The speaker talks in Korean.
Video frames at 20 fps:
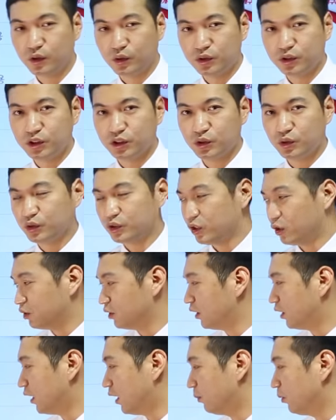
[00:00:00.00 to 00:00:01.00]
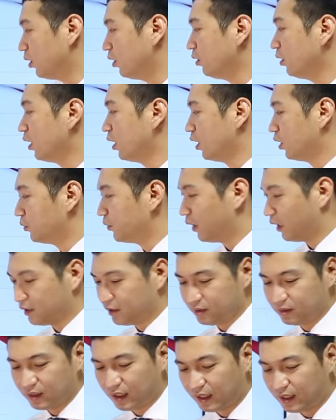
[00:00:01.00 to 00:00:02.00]
그런 식으로 정리를 하면
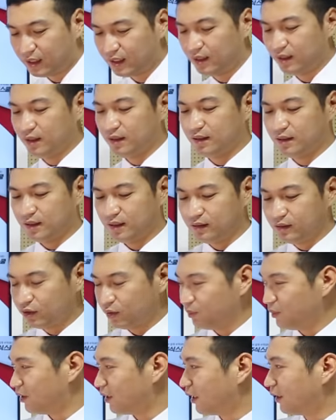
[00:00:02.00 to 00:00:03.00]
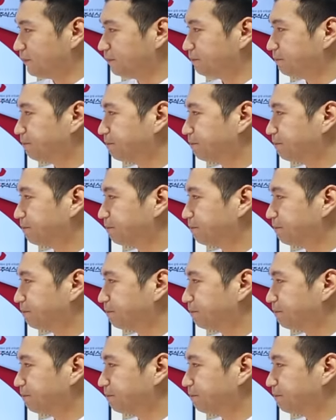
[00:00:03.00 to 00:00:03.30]
되신다라는 겁니다.